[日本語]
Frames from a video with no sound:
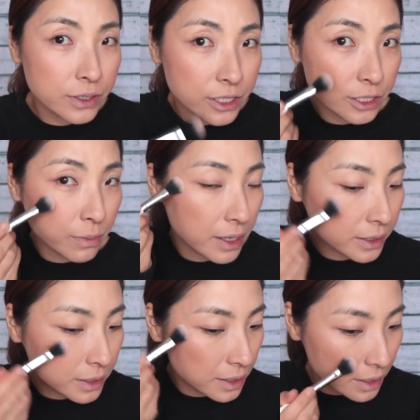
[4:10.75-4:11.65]
しま
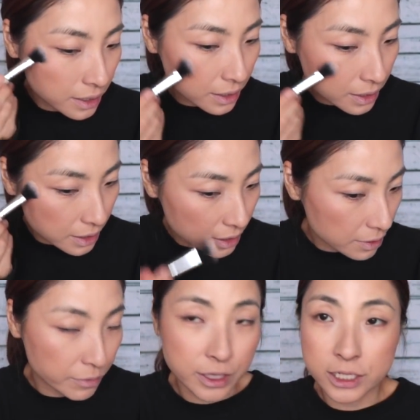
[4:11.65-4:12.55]
す。
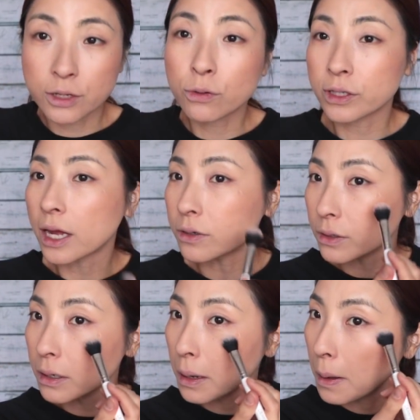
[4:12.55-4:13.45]
みんなしたことある？